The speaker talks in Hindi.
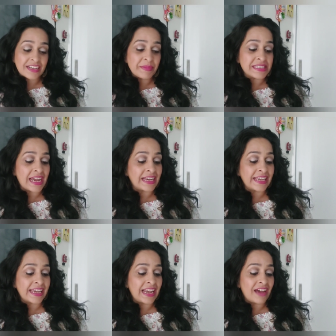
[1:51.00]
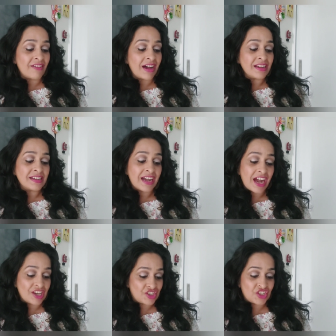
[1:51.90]
थर्टीन में साइली के अलावा
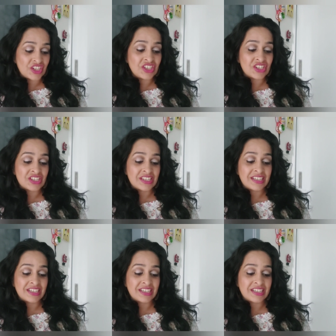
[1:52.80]
आशीष